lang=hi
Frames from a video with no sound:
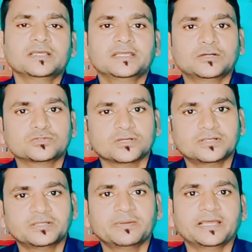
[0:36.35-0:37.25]
या उस
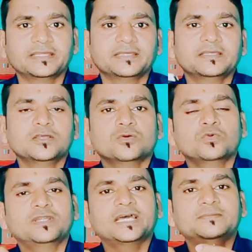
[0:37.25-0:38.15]
कंट्री में आएंगे वो
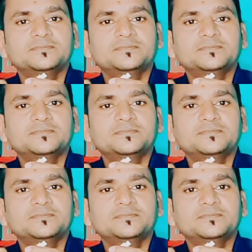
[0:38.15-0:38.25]
टाइप